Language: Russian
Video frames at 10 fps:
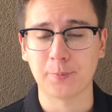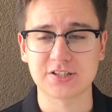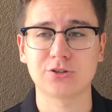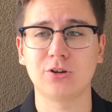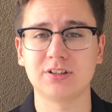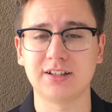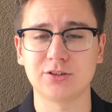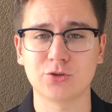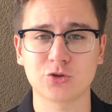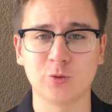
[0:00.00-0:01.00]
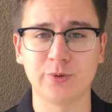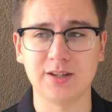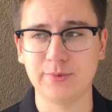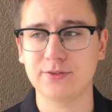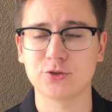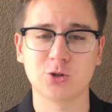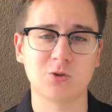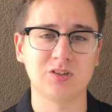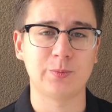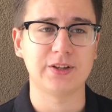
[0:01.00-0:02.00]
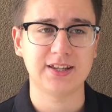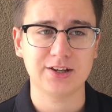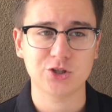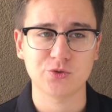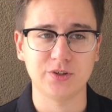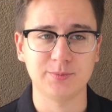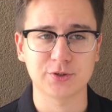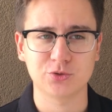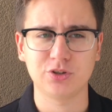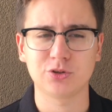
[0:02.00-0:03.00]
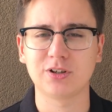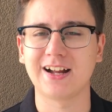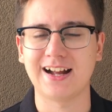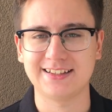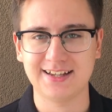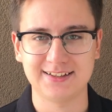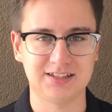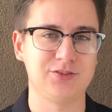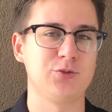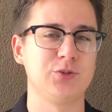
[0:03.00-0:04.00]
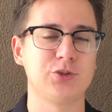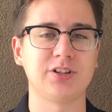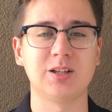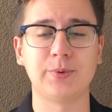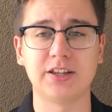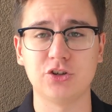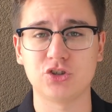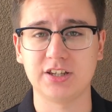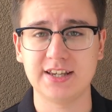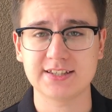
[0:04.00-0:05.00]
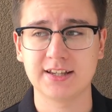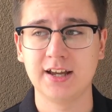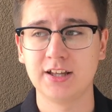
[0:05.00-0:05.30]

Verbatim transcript: построена на то, чтобы иметь высокого нападающего, и по сути только когда этот высокий нападающий есть,